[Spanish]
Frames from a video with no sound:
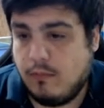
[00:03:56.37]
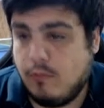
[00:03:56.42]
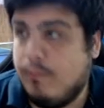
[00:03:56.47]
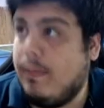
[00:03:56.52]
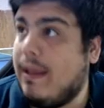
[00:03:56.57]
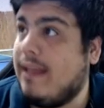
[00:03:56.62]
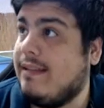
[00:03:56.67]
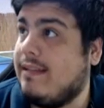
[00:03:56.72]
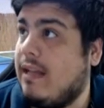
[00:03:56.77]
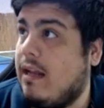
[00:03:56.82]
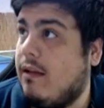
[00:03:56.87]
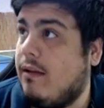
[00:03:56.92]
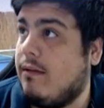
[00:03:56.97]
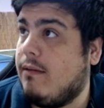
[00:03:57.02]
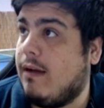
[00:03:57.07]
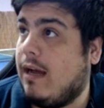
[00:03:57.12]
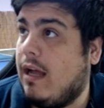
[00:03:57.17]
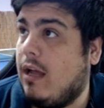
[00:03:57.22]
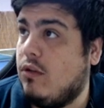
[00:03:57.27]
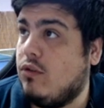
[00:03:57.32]
Pese al haber
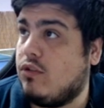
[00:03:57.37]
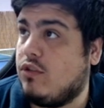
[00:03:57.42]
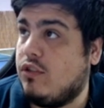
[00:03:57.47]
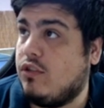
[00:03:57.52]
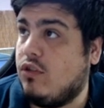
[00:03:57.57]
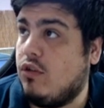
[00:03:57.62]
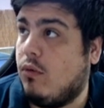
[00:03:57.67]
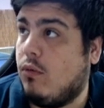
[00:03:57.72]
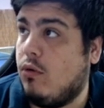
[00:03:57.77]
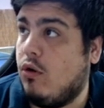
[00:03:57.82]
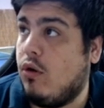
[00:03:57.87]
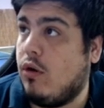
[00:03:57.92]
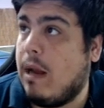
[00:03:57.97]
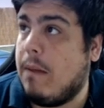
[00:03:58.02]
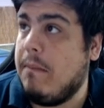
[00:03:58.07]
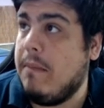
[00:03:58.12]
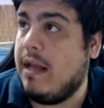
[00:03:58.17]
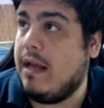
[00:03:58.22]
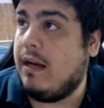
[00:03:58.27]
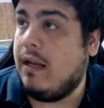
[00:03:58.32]
bajado, no sé si lo
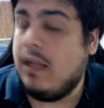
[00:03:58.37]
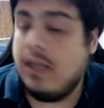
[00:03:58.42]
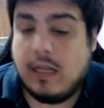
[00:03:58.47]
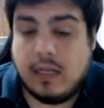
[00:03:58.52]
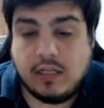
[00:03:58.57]
logran ver,